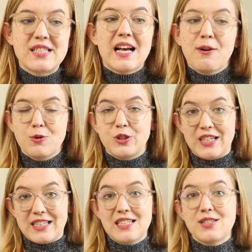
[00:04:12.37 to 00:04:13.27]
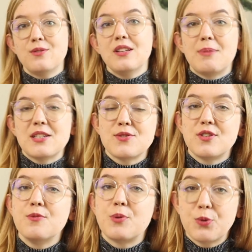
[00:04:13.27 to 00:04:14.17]
założenia są one bardzo
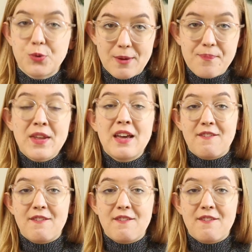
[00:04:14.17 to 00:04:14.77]
zdrowym produktem.